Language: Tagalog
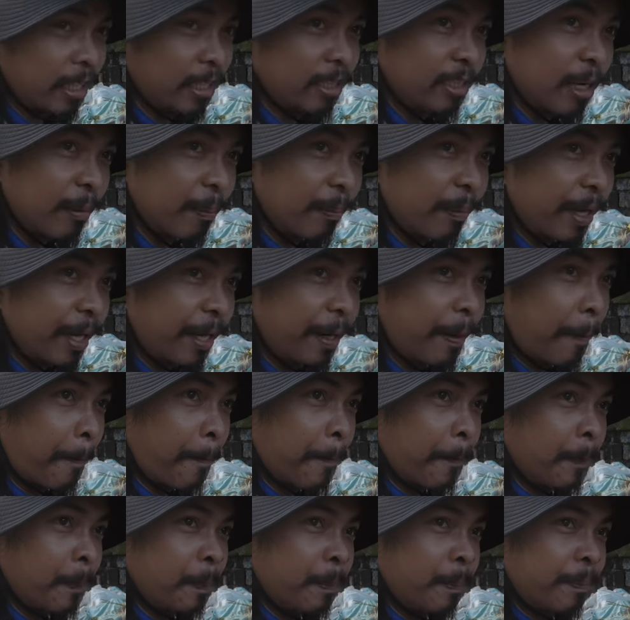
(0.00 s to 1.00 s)
hindi siya Pen,
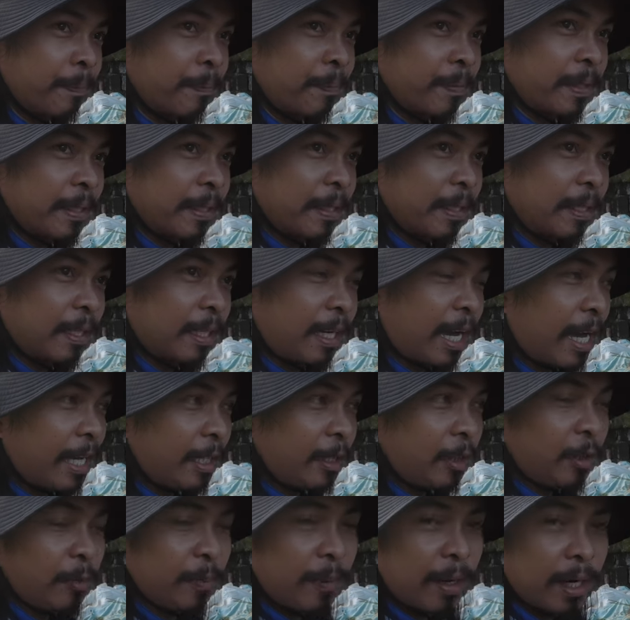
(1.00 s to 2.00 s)
kahit
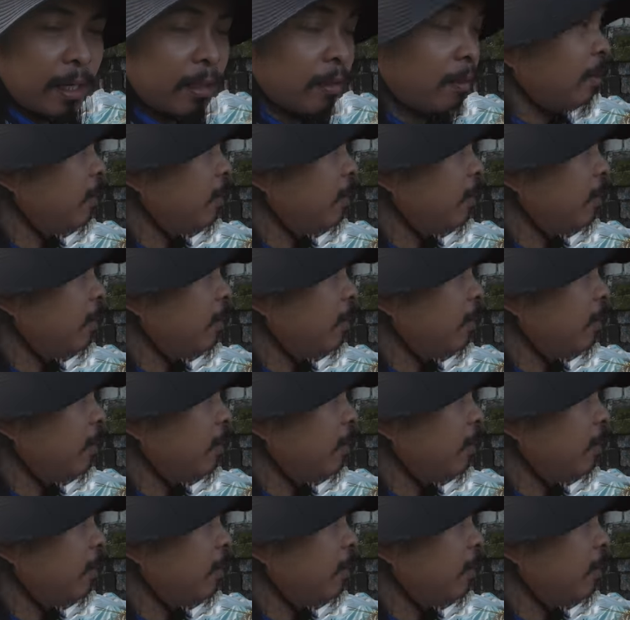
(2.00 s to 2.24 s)
yung mga...